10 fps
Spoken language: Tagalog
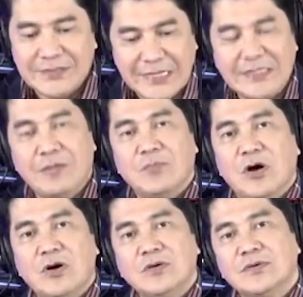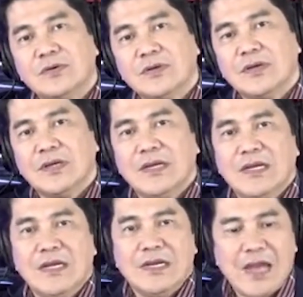Tignan mo,
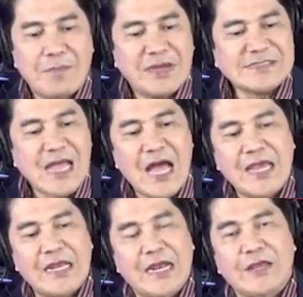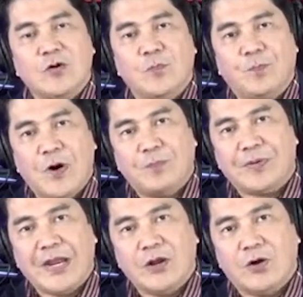namasahe na yung
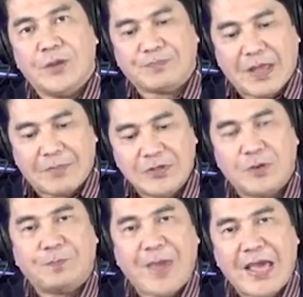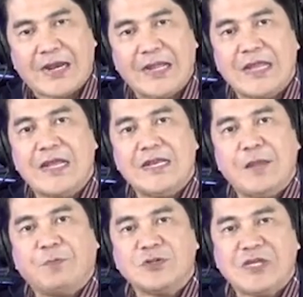pobreng OFW. Pera niya,
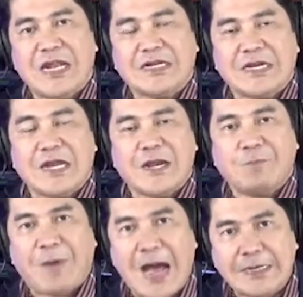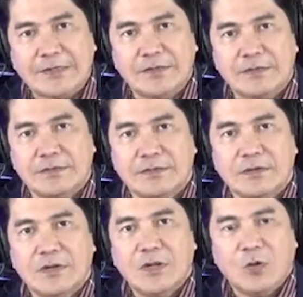hindi po siya nagre-refund.
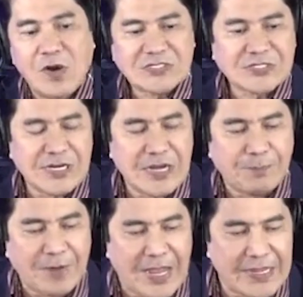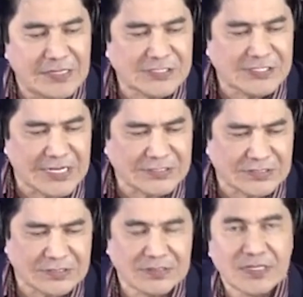Western Appliances.
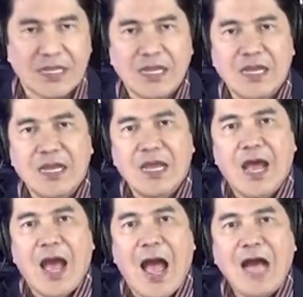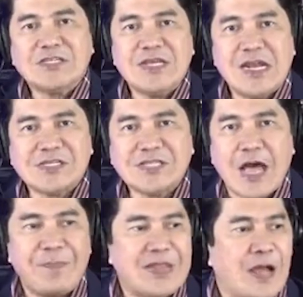Ang
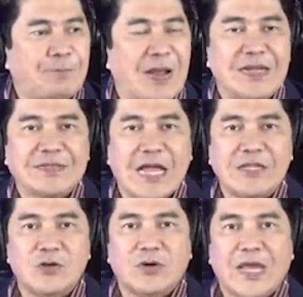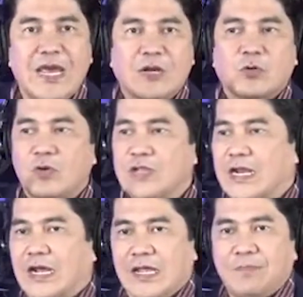sinasabi niya, palitan yung aircon niya
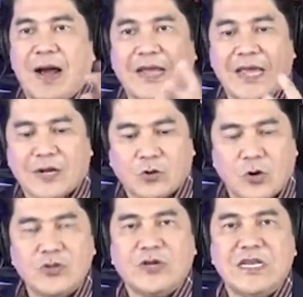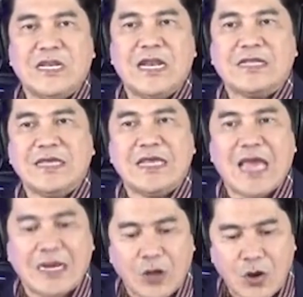ng ibang aircon yung hindi
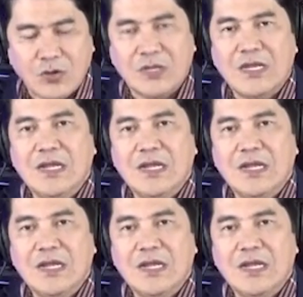nagyeyelo.